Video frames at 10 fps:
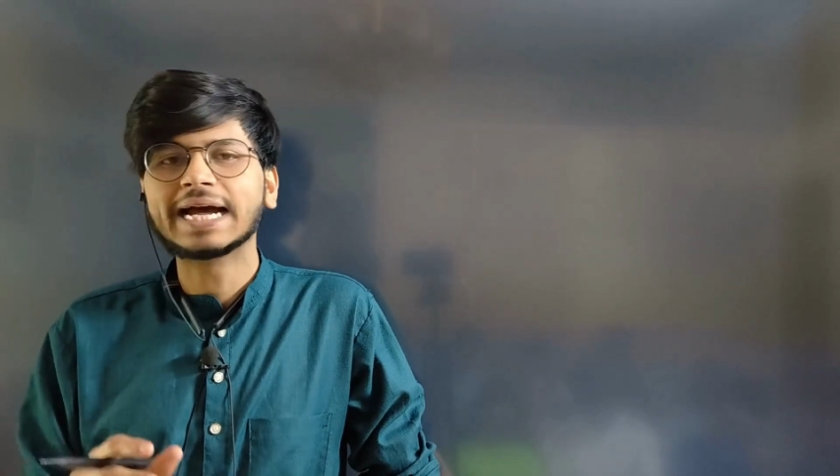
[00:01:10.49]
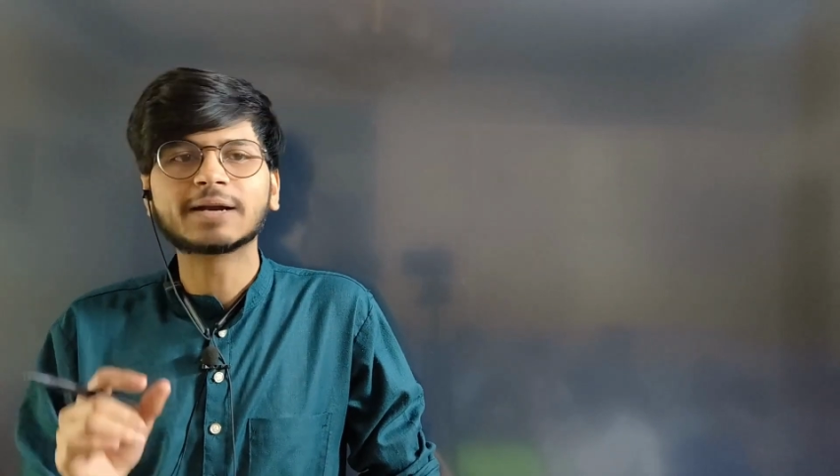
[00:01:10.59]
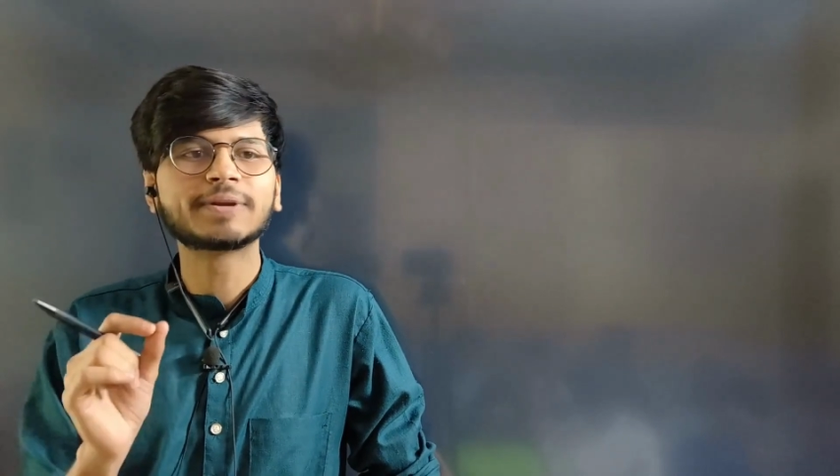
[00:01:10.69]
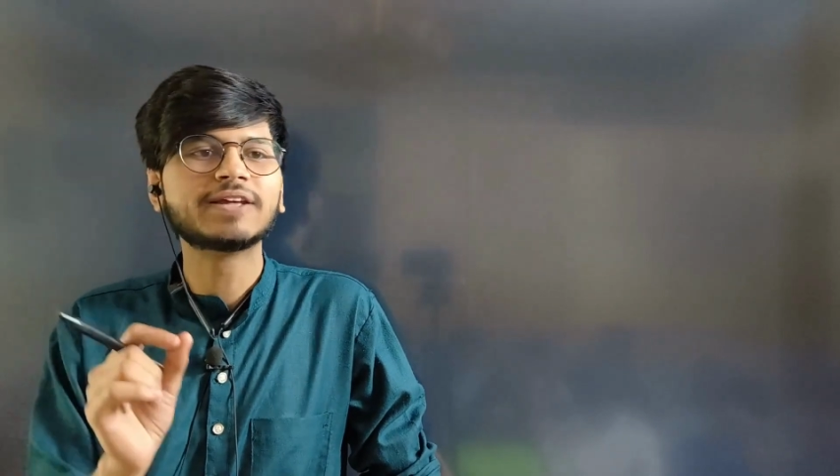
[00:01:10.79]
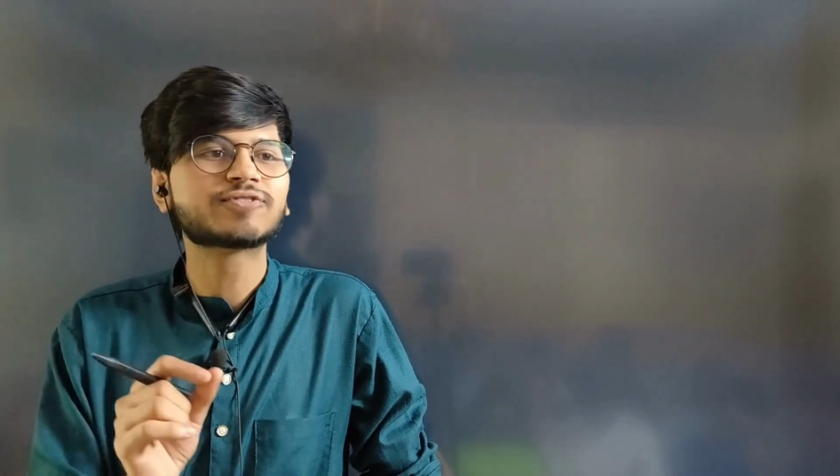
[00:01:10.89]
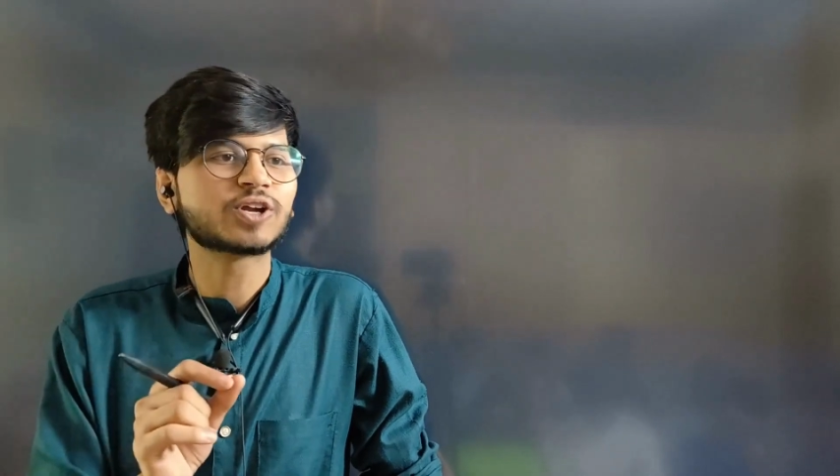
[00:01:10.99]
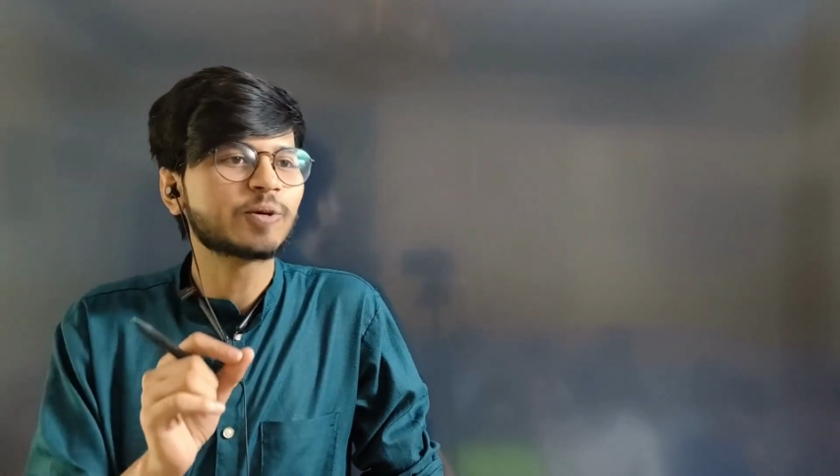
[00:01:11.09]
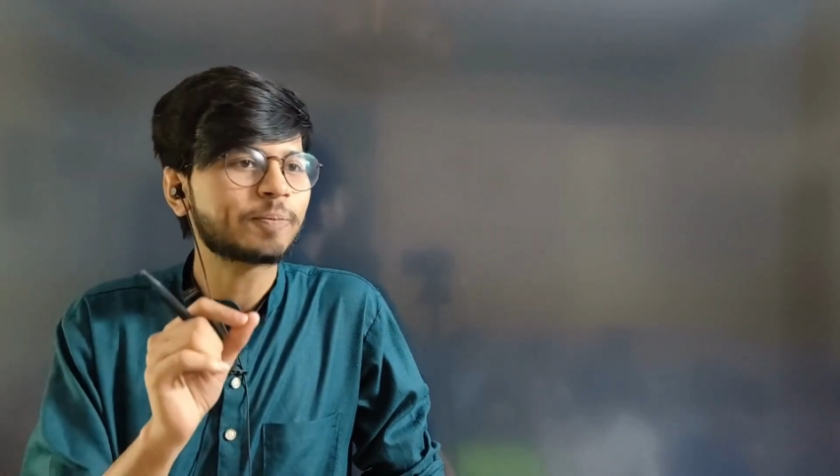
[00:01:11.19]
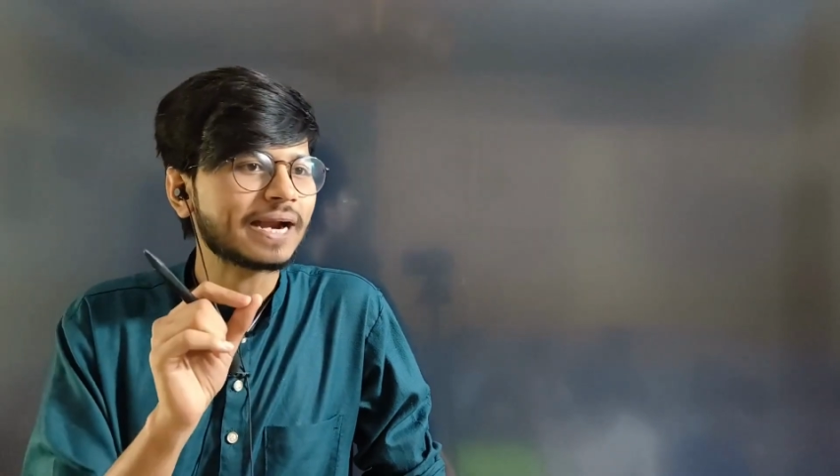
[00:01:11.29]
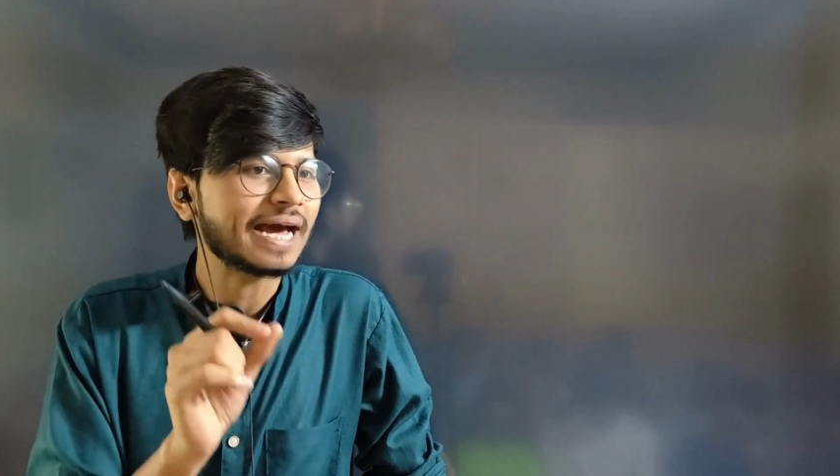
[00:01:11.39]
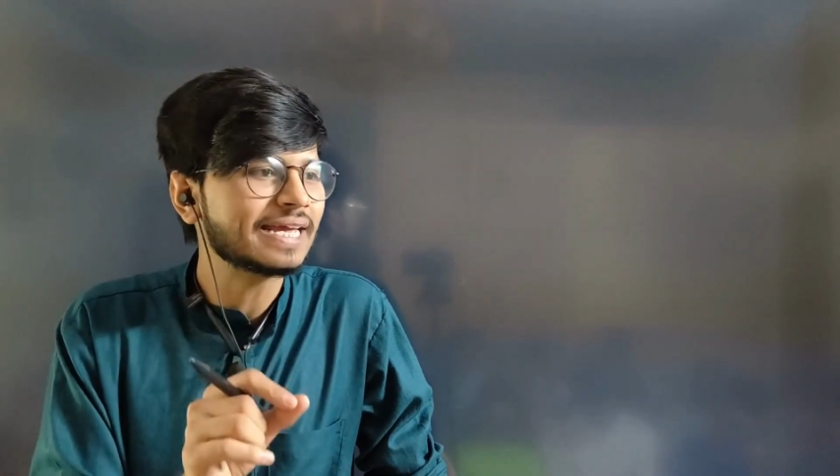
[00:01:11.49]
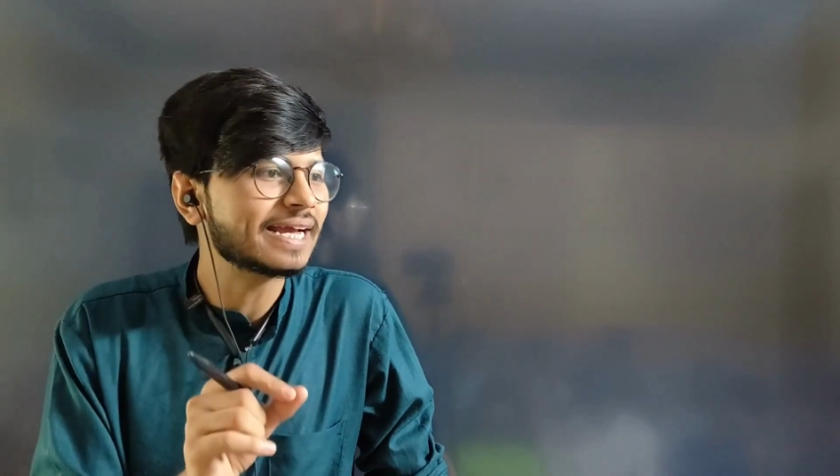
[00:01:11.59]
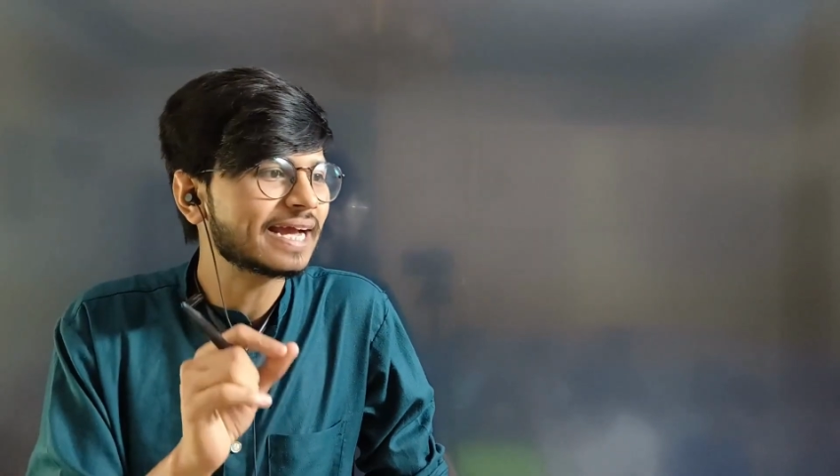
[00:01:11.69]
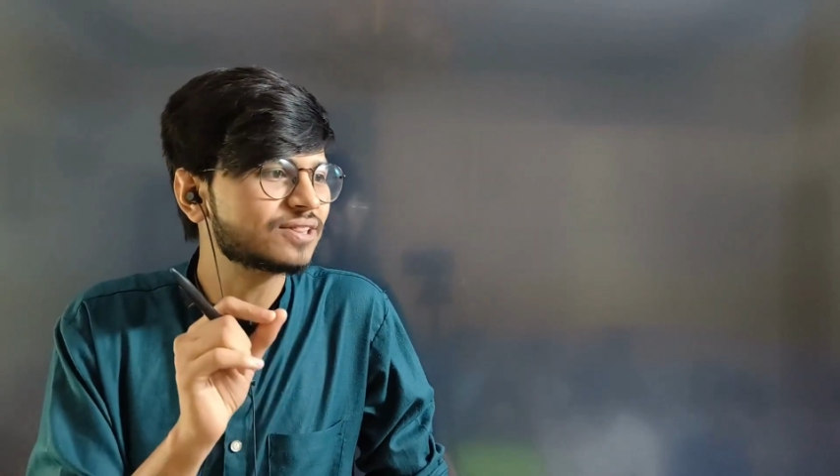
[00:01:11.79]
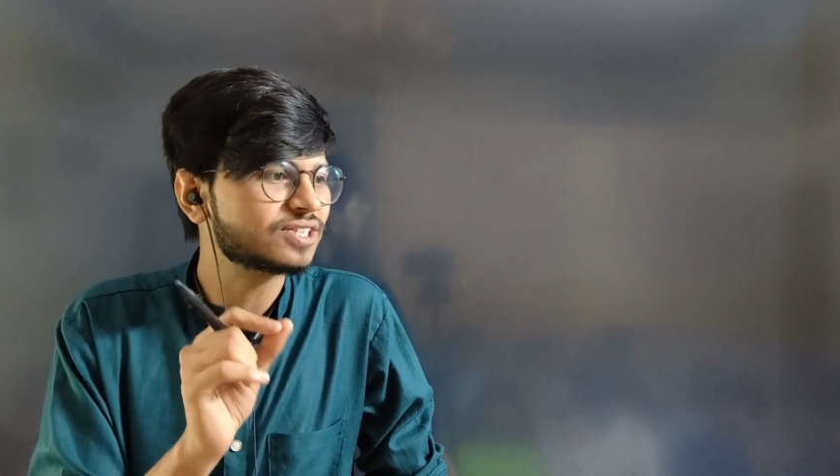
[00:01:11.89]
एंड बिलीव करो पढ़ाई
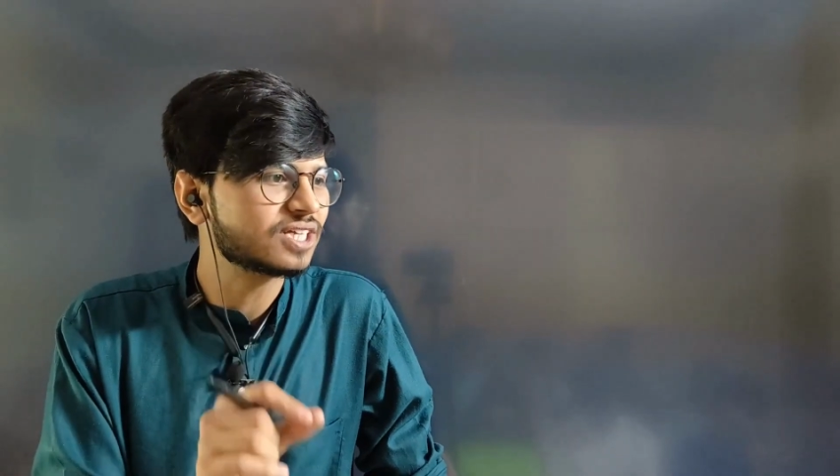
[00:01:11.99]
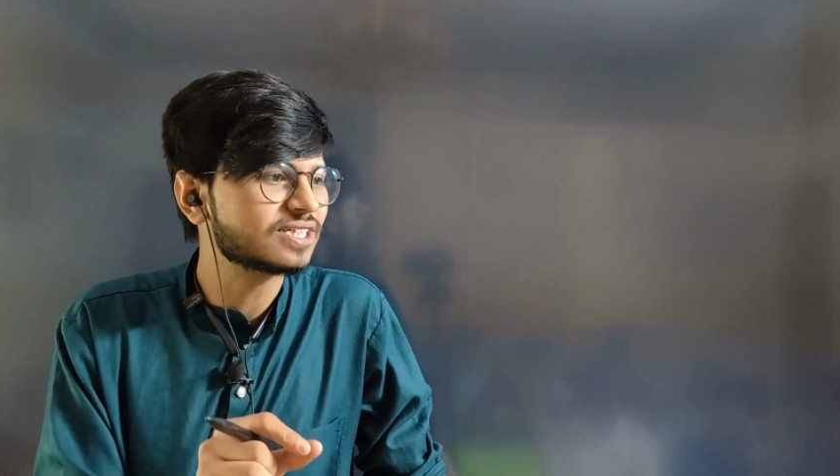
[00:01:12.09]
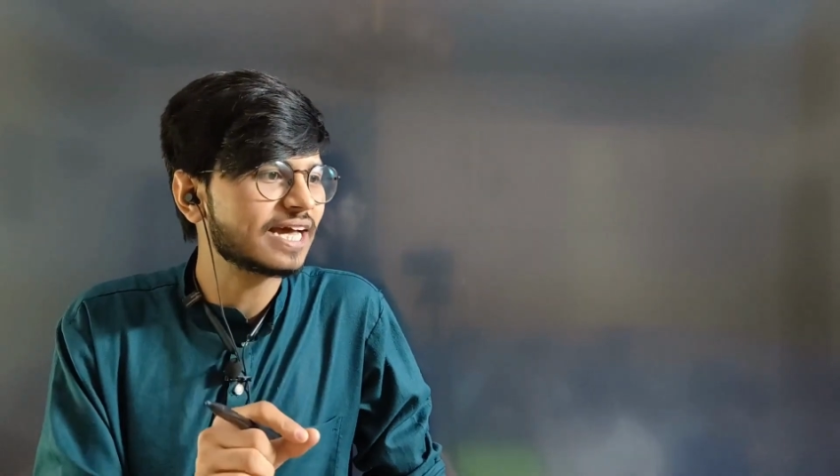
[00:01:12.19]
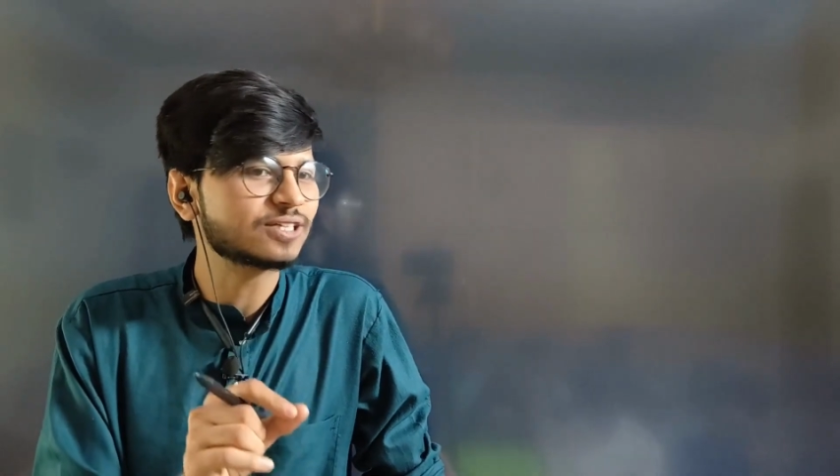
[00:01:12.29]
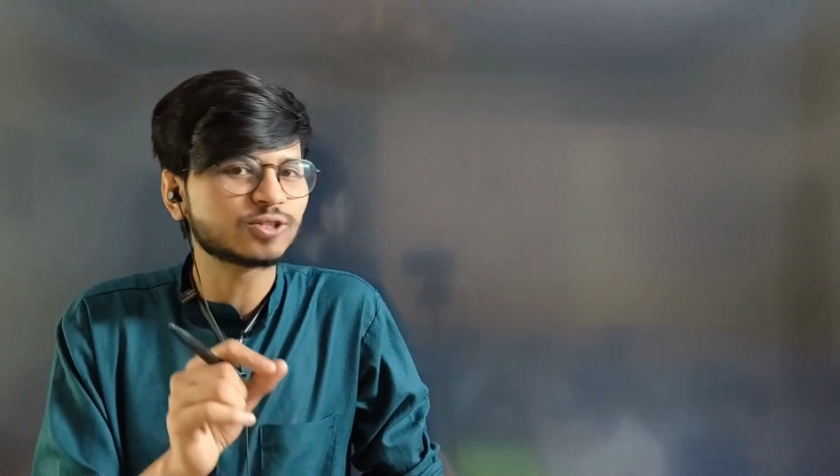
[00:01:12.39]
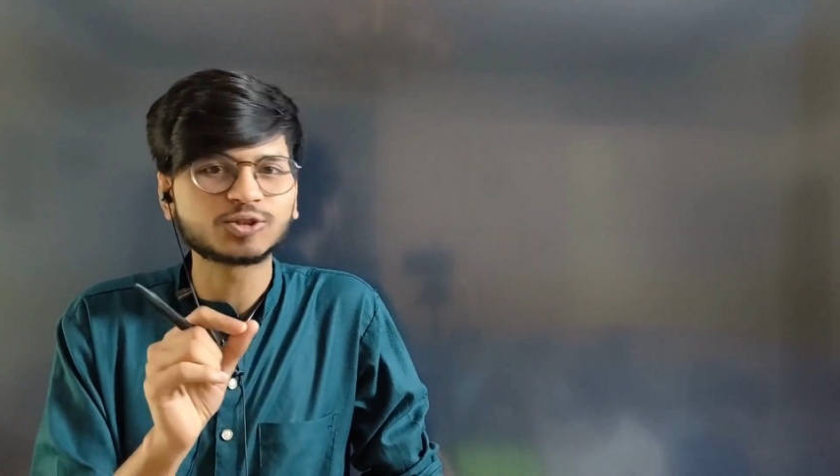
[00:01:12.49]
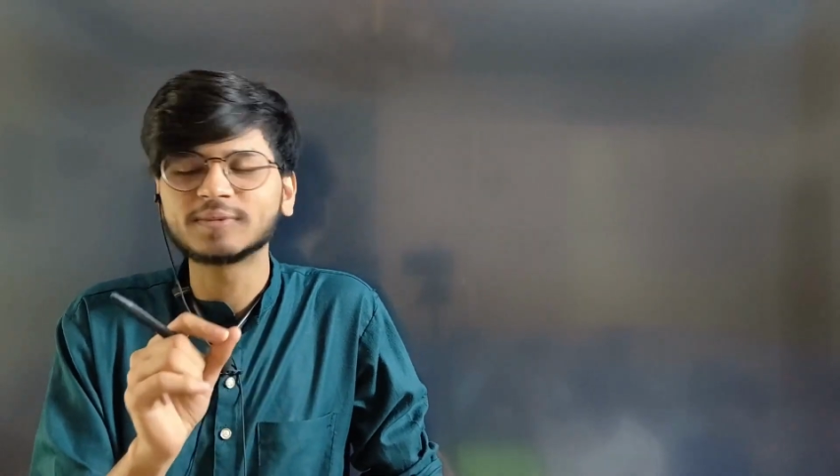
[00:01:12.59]
एक ऐसी चीज़ है जो